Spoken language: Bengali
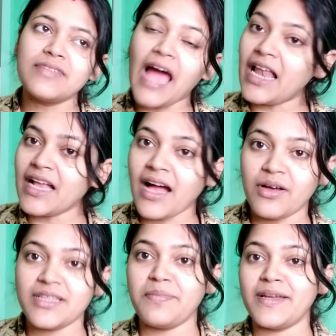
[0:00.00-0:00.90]
ডাল
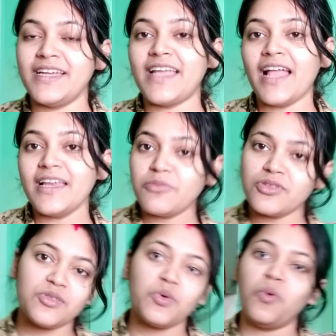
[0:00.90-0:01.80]
খাওয়াতে পারি ডালের
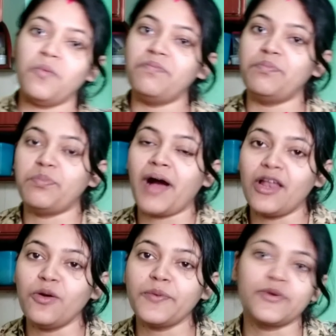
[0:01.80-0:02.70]
মধ্যে তো খুব
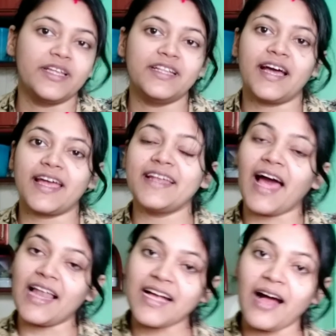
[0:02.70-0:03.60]
ভালো প্রোটিন থাকে
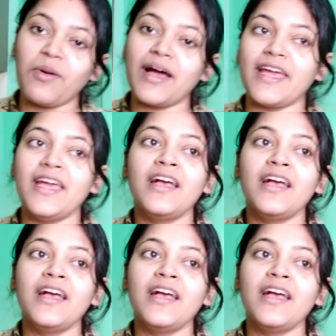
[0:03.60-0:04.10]
ডাল খাওয়াই